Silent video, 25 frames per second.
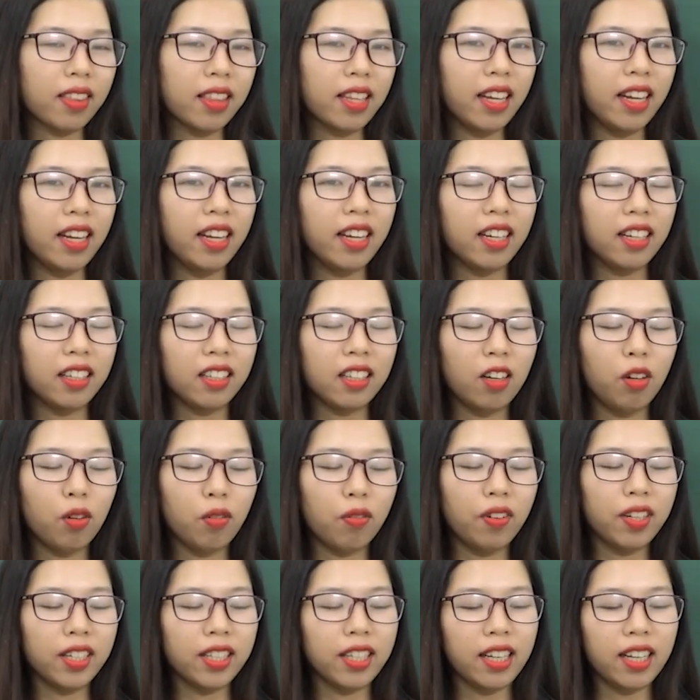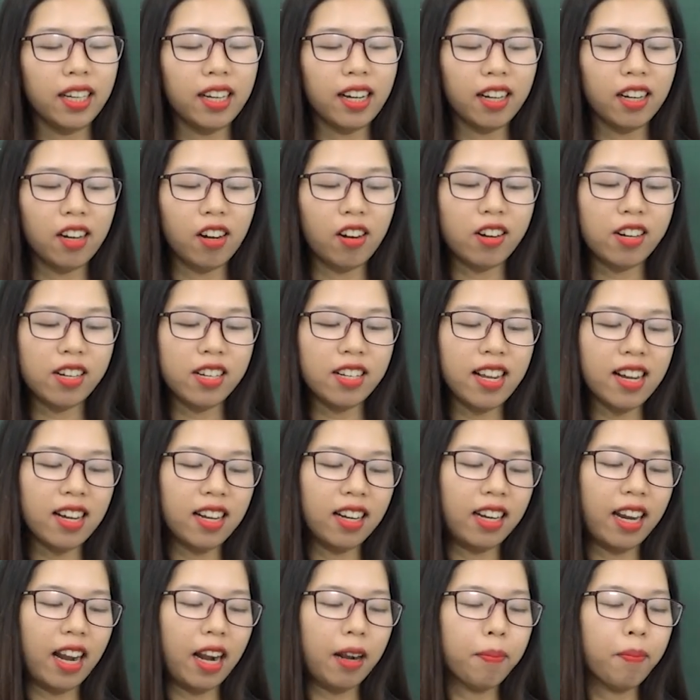Thì Lục Vân Tiên đã nói
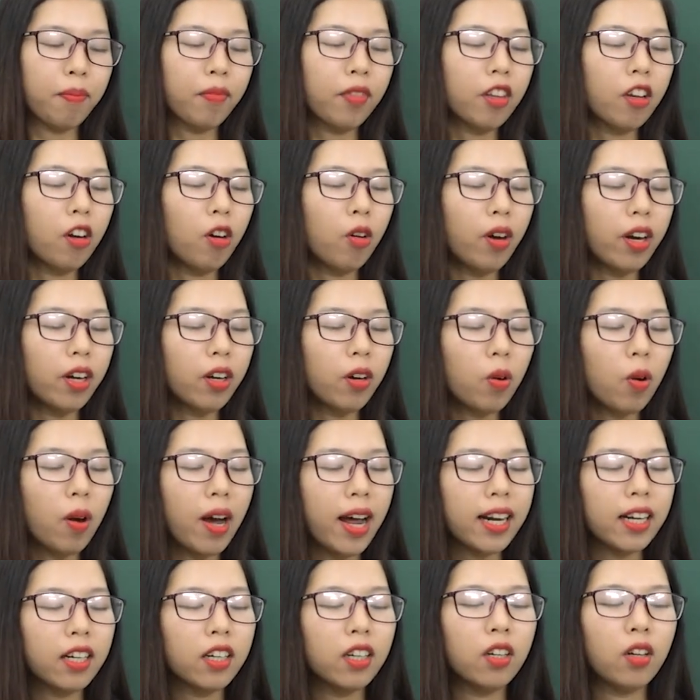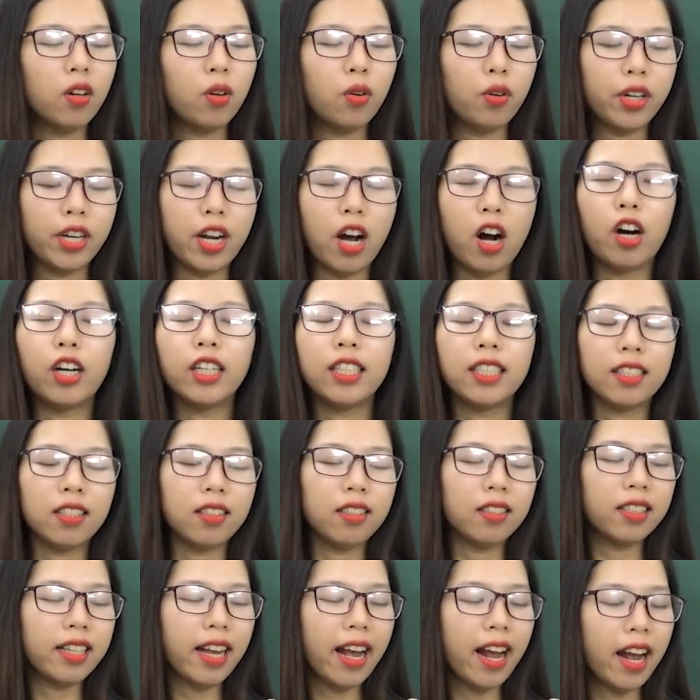rằng là khoan khoan ngồi đó
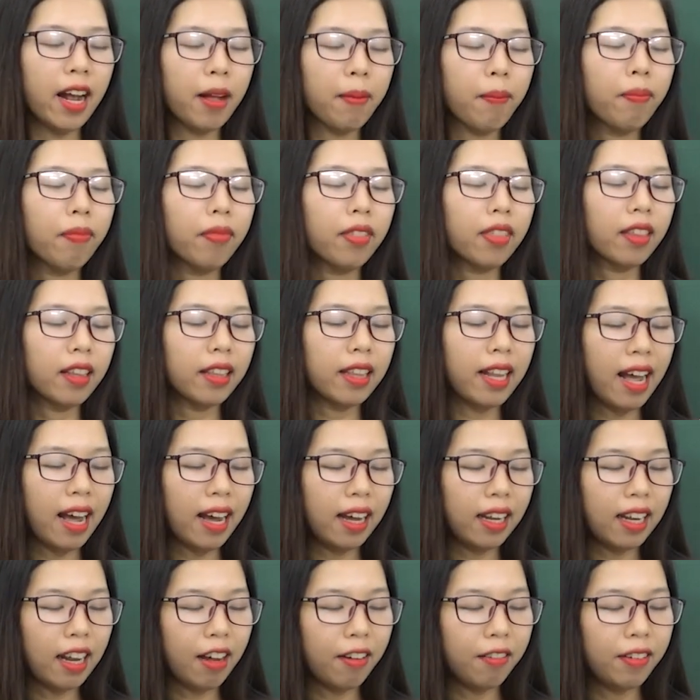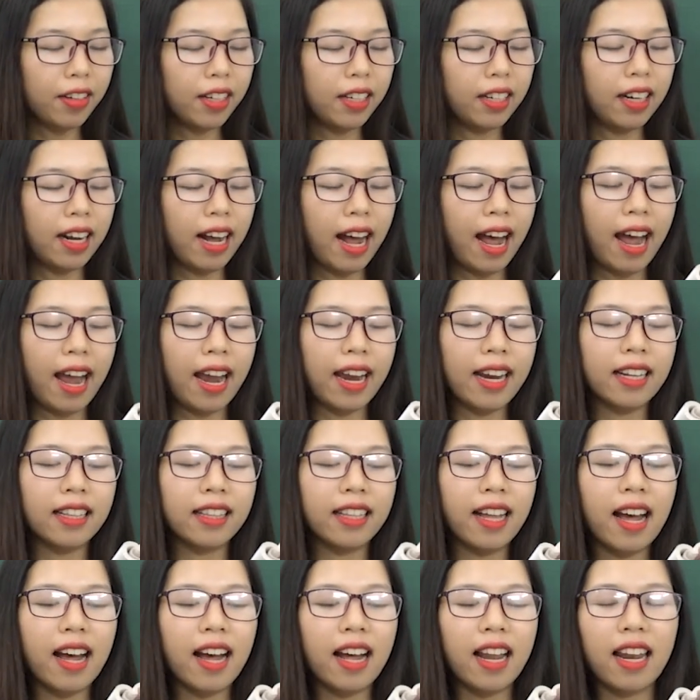chớ ra, nàng là phận gái,
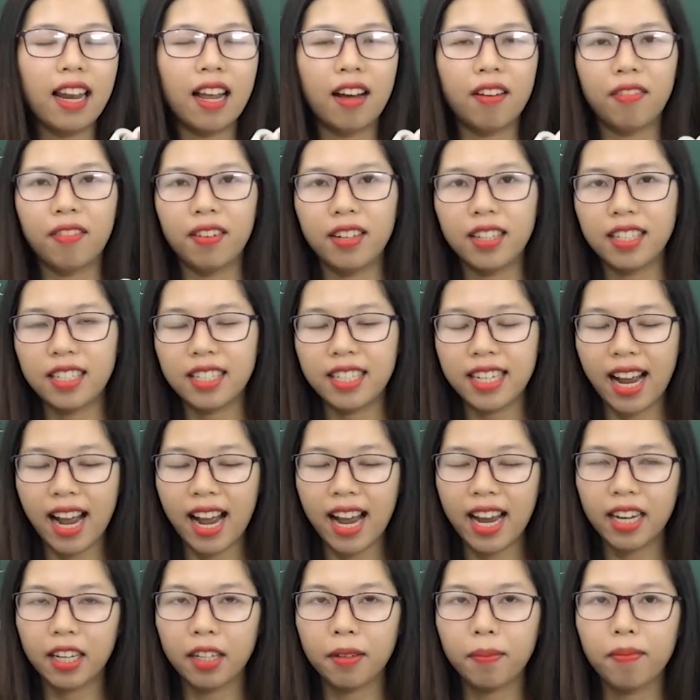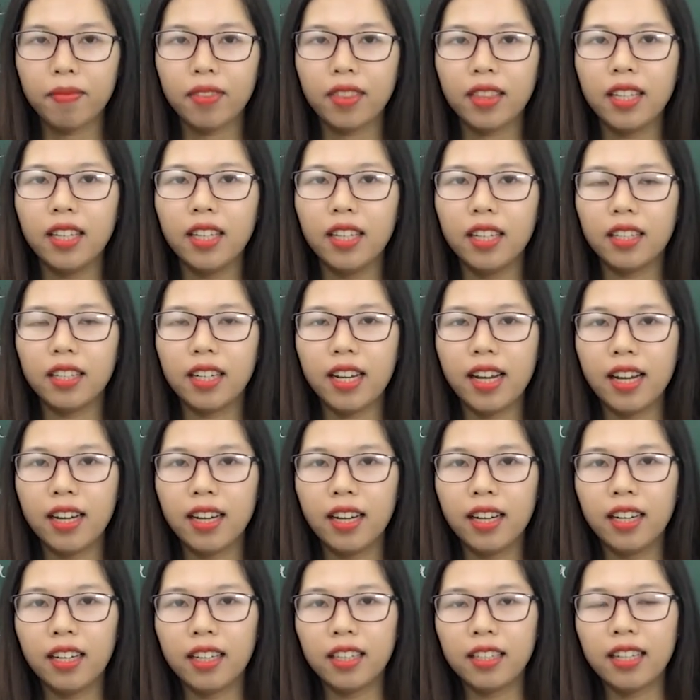ta là phận trai. Thì ở đây
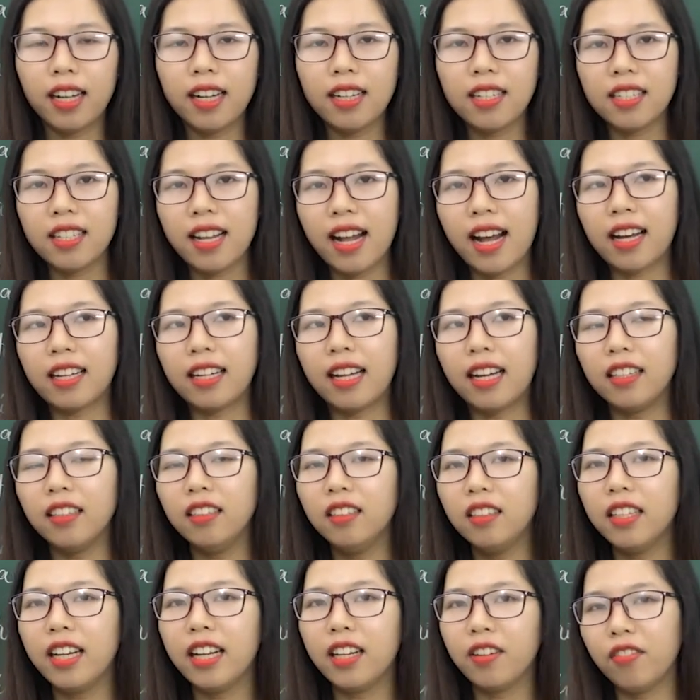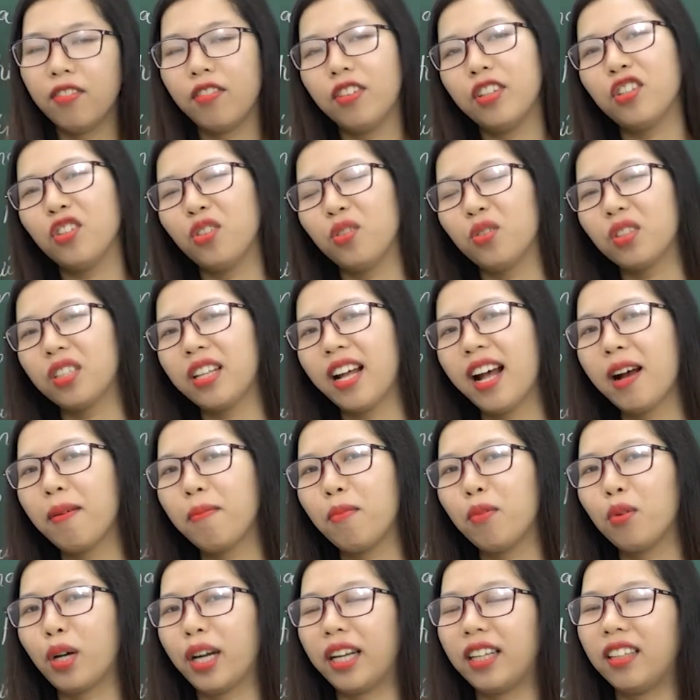tác giả đã đưa đến với chúng ta
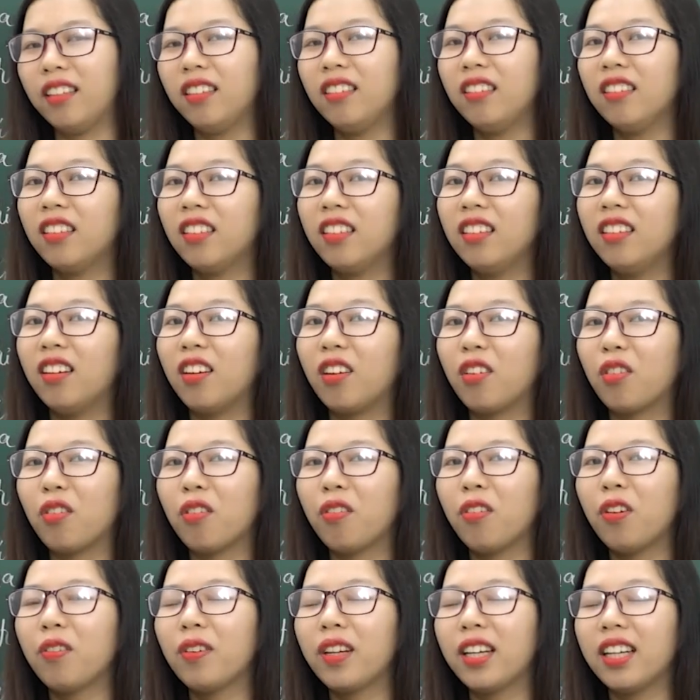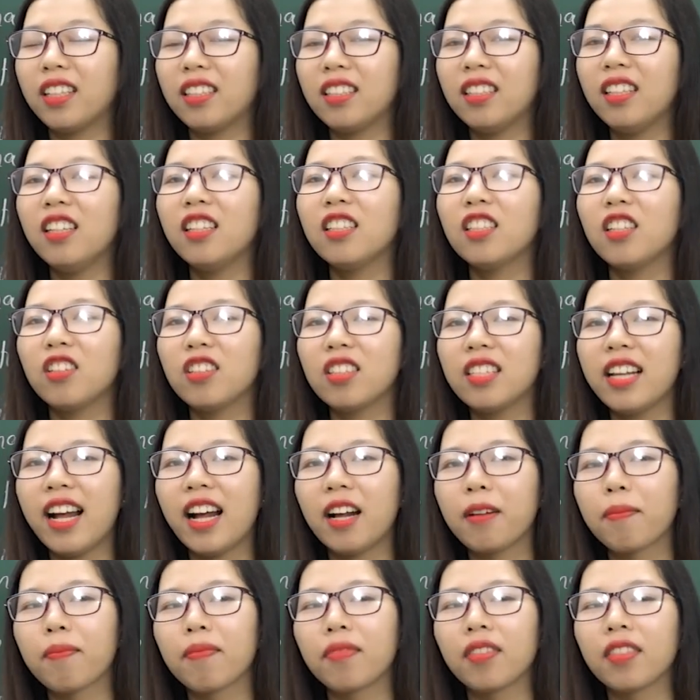một cái tư tưởng của phong kiến rất là rõ
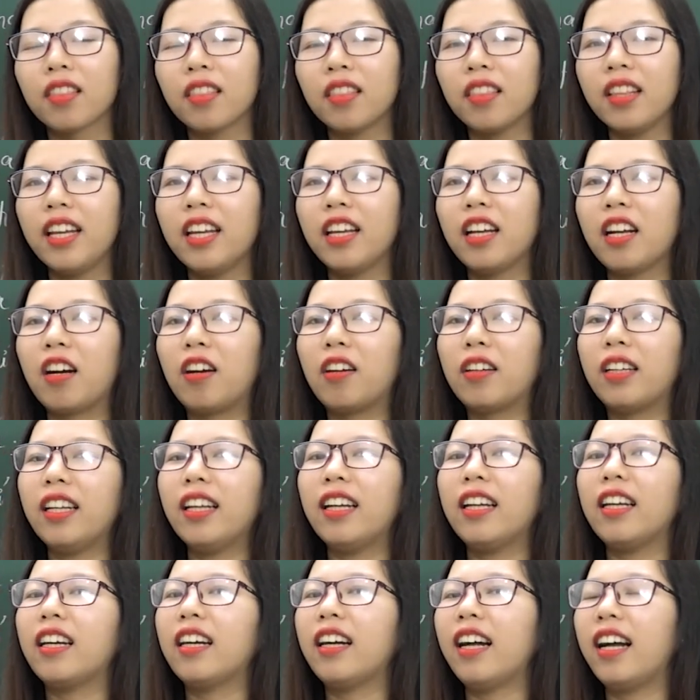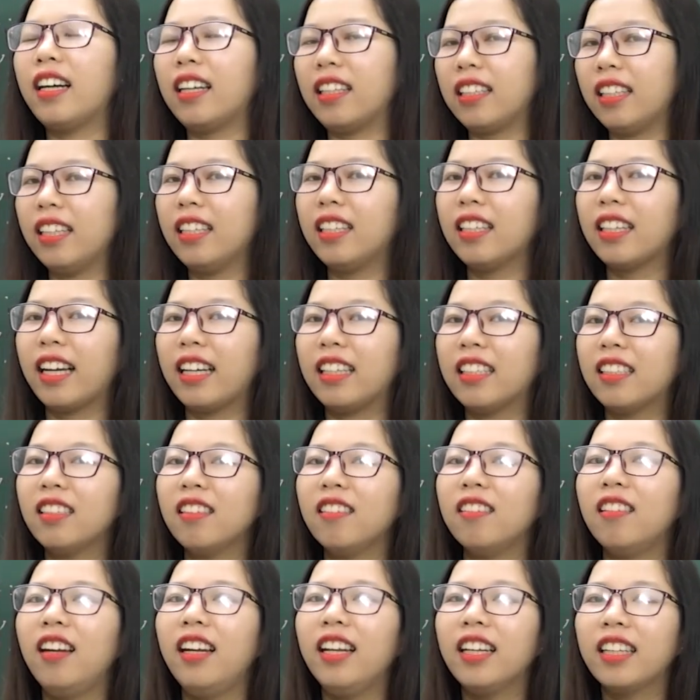ràng để có thể khẳng định cái
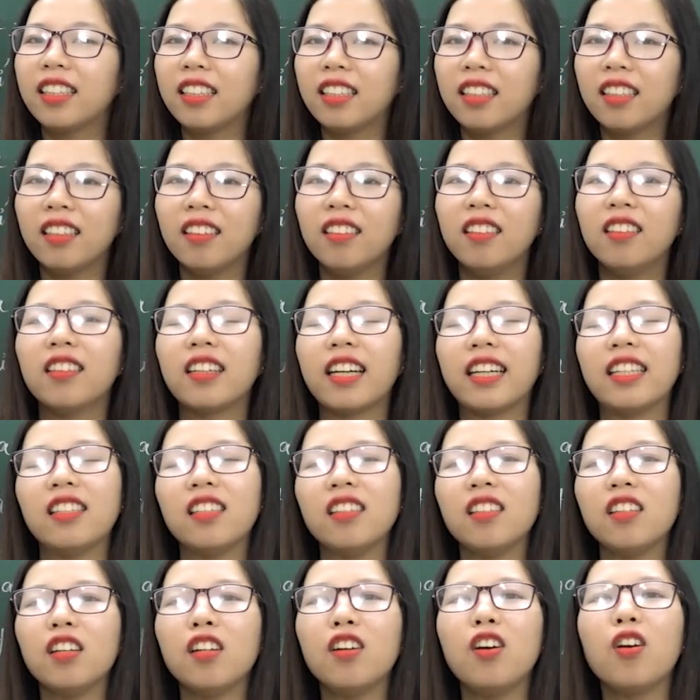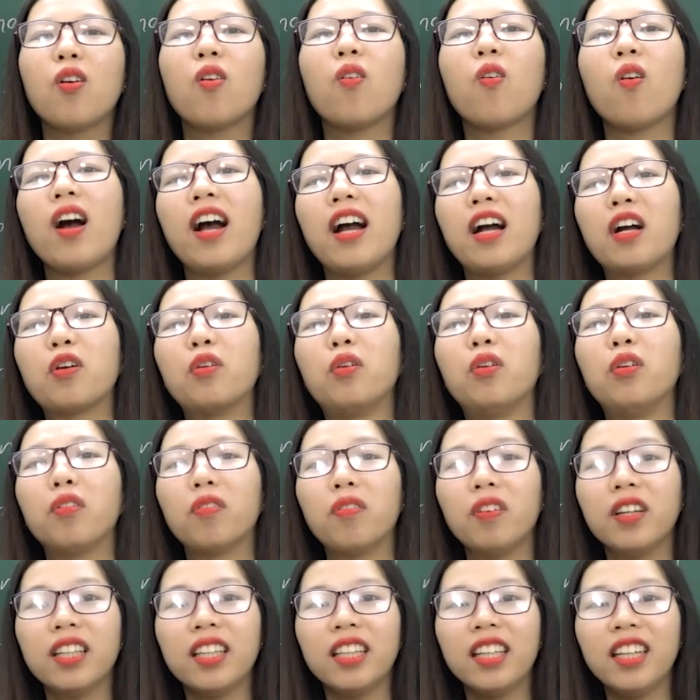sự lịch sự, cái sự đường hoàng của
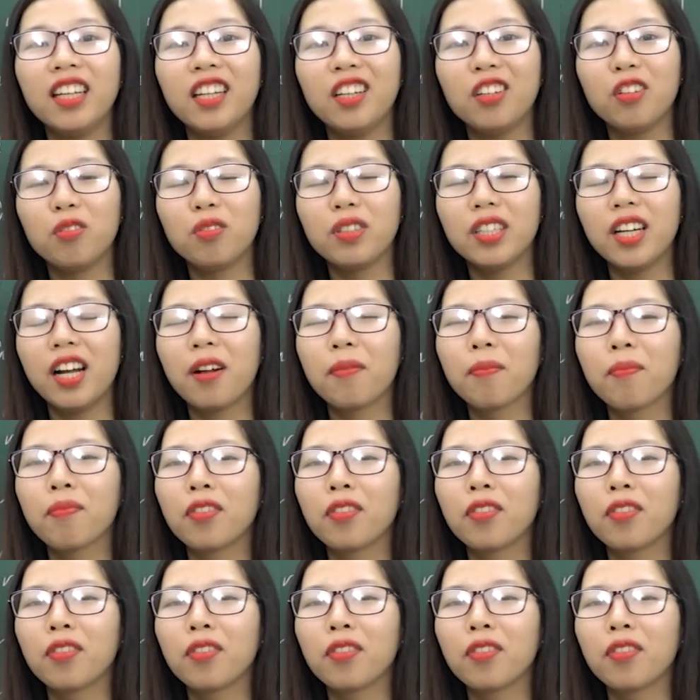Lục Vân Tiên, đúng nhỉ?